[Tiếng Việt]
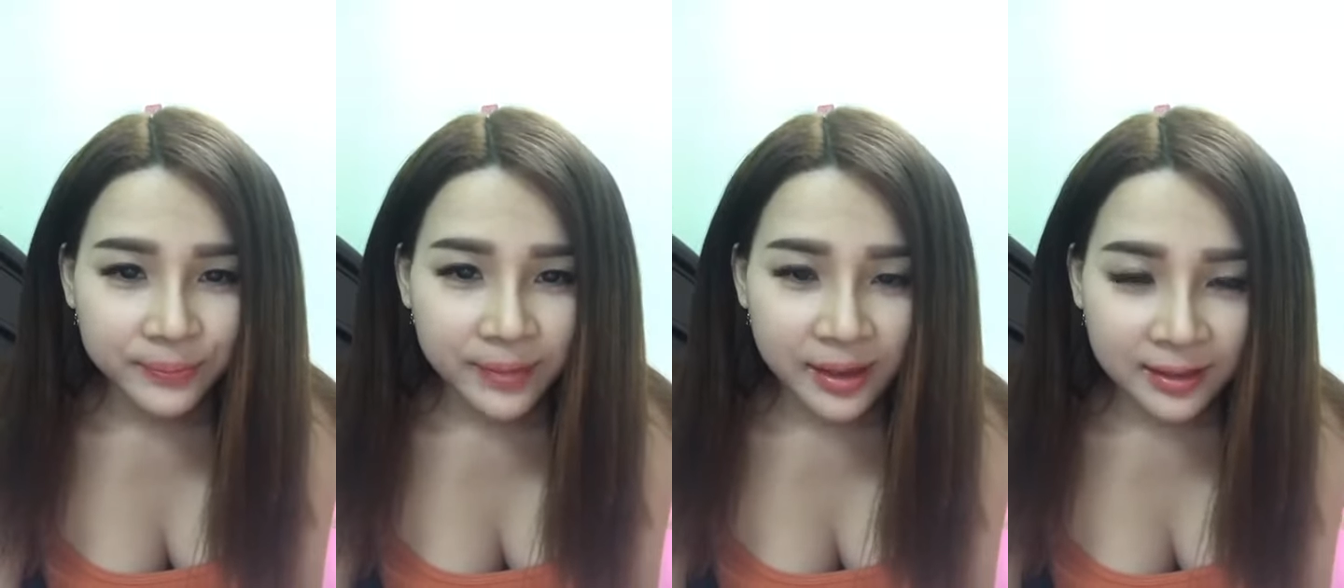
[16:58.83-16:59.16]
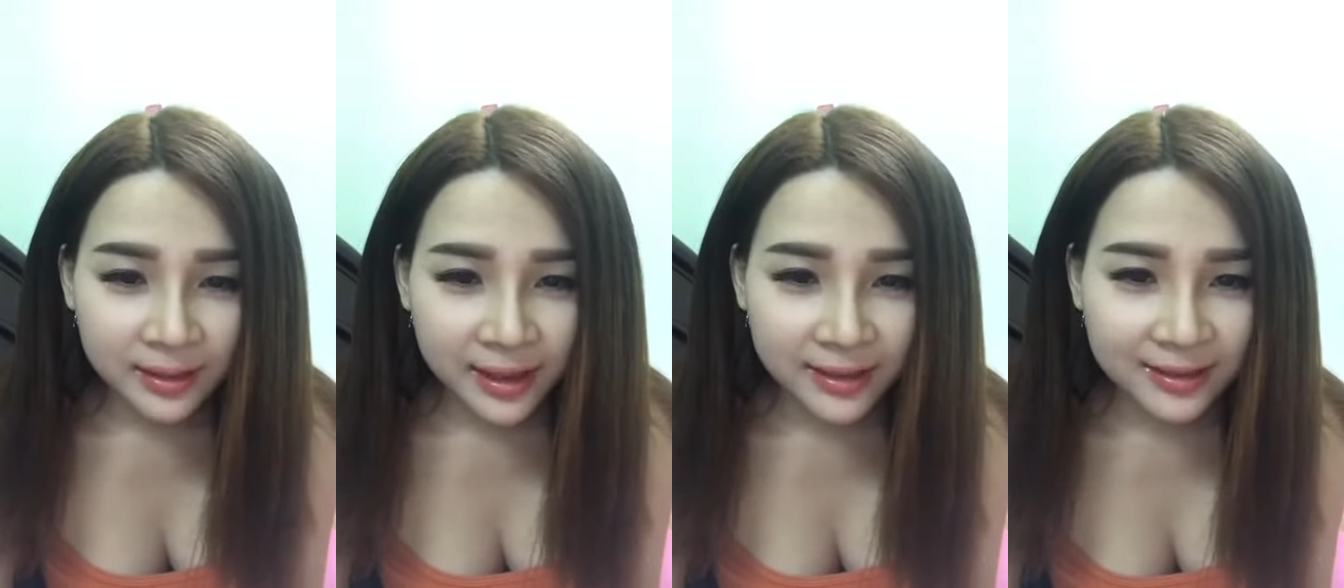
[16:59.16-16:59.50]
đang
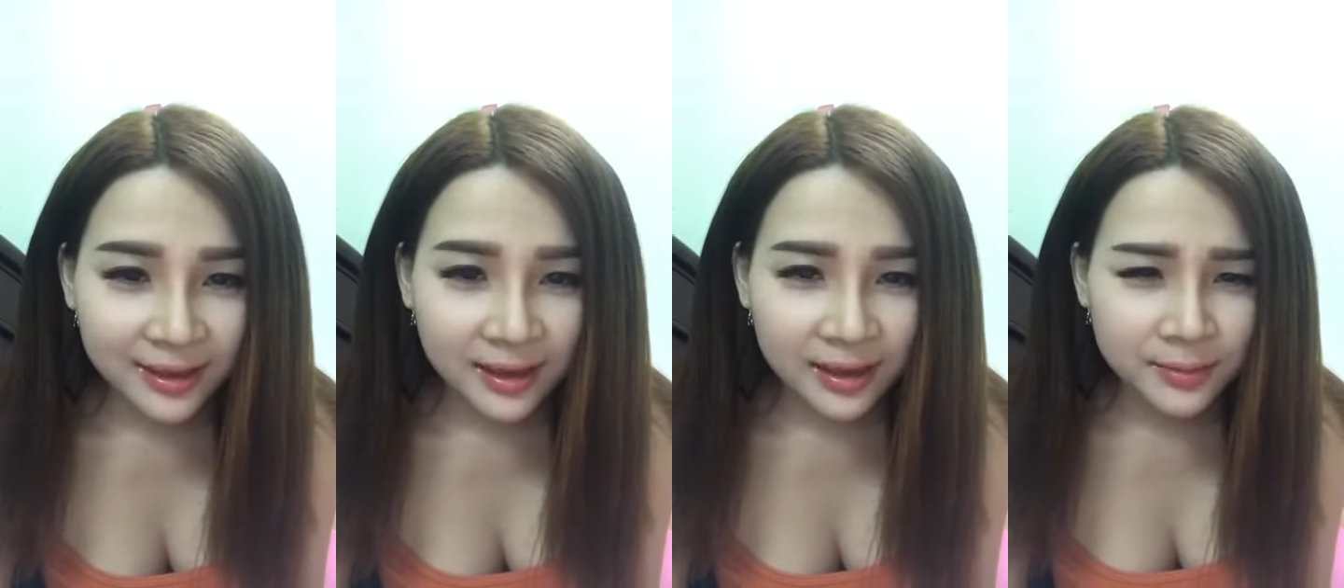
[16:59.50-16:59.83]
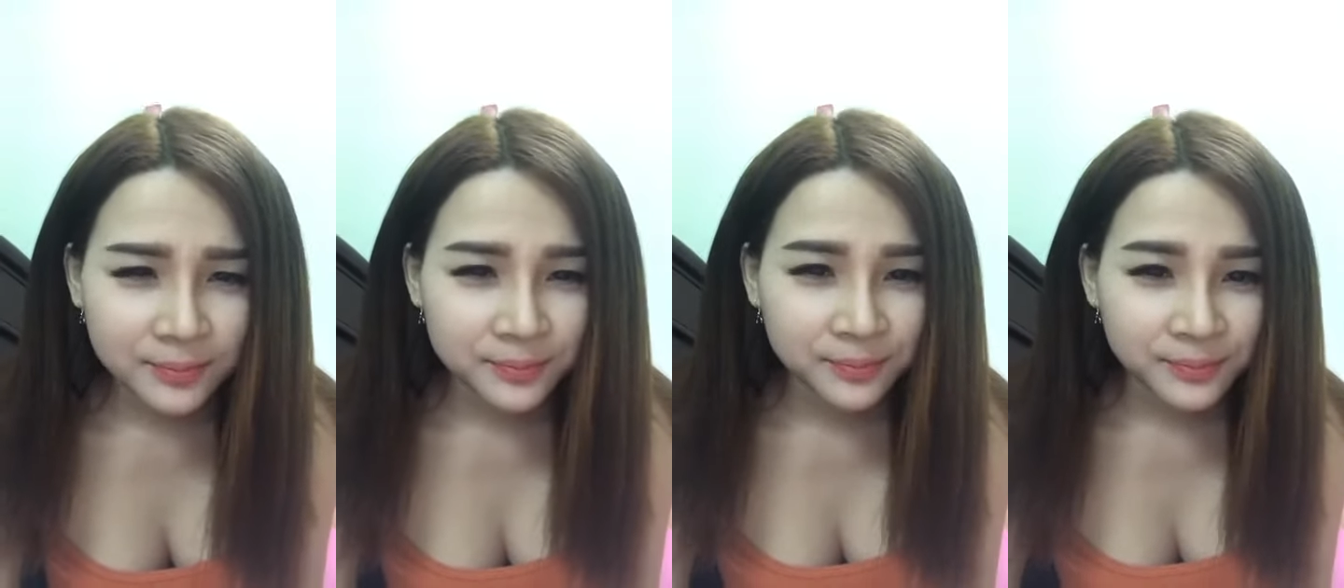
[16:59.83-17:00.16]
test
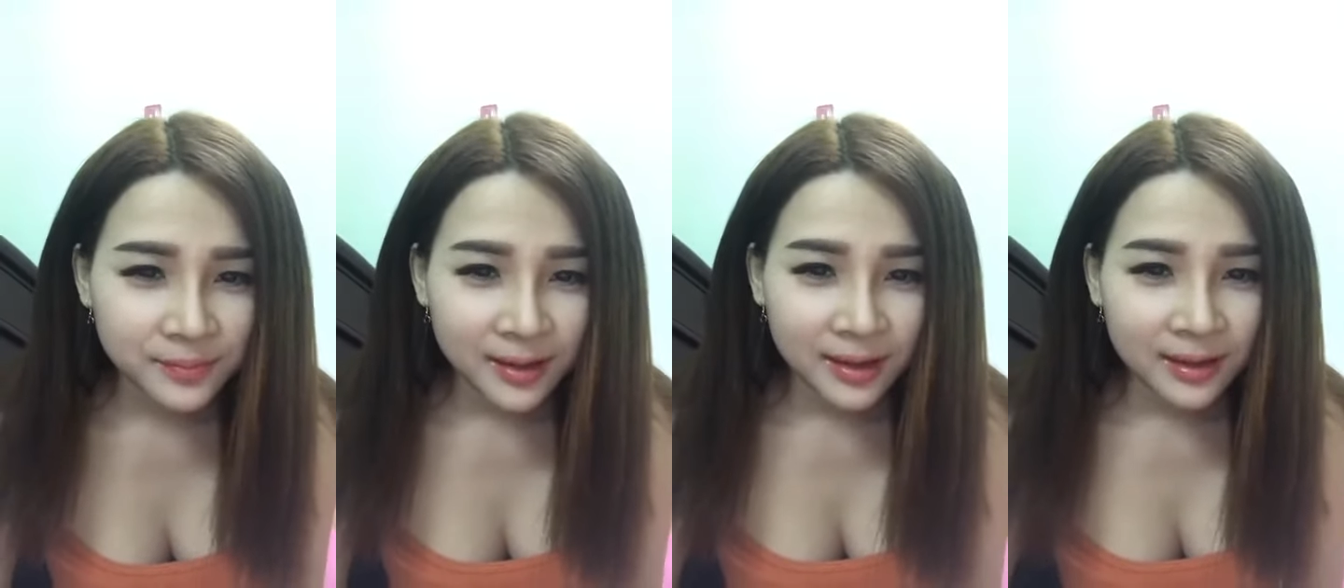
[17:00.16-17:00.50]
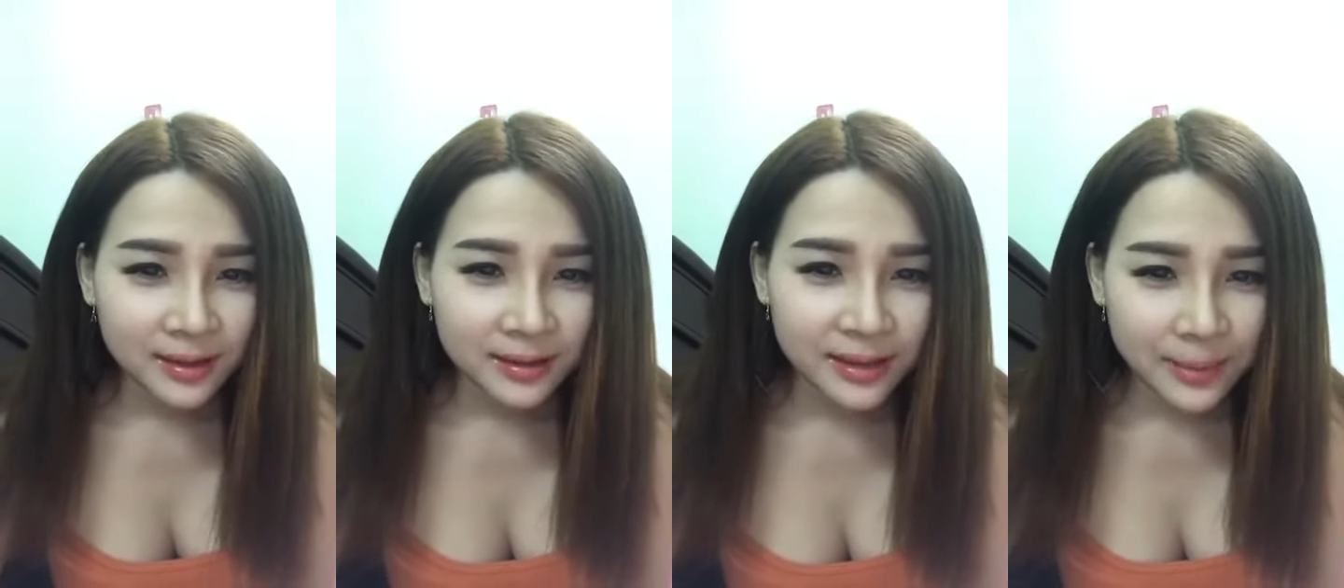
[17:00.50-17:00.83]
uh,
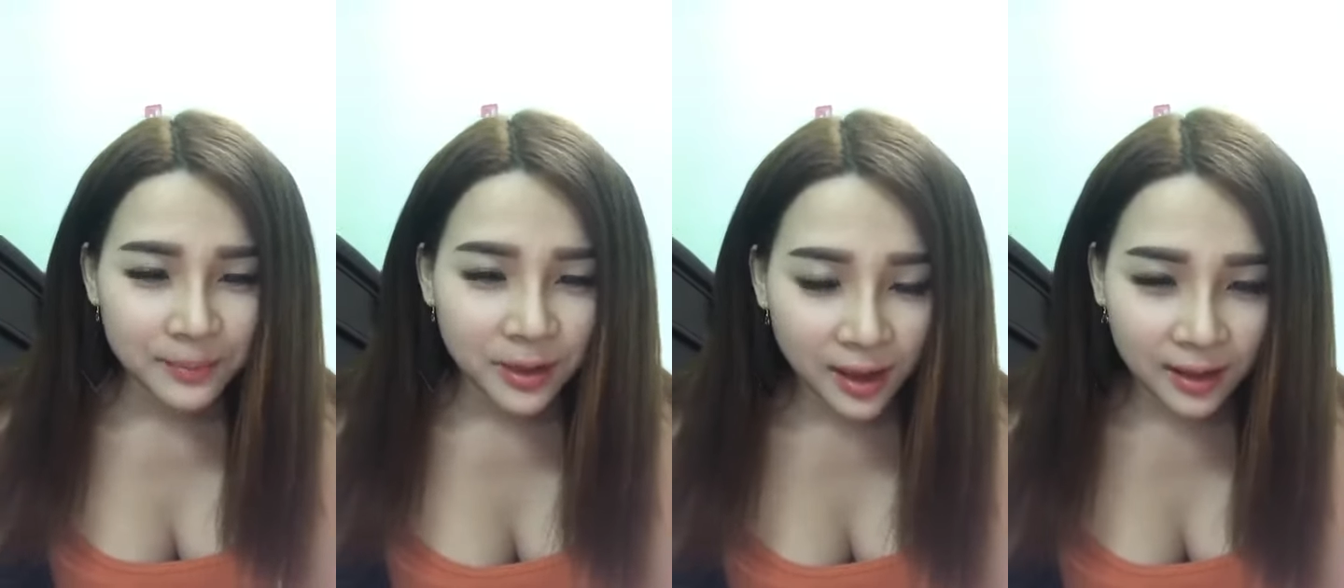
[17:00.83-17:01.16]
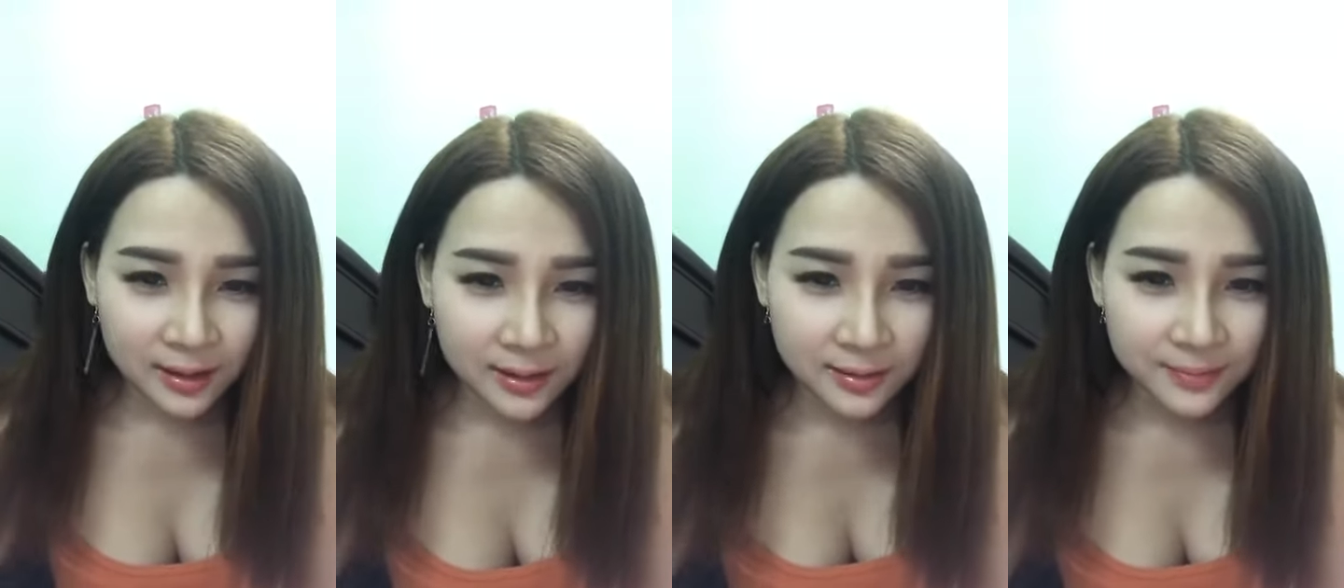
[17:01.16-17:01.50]
giảm cân.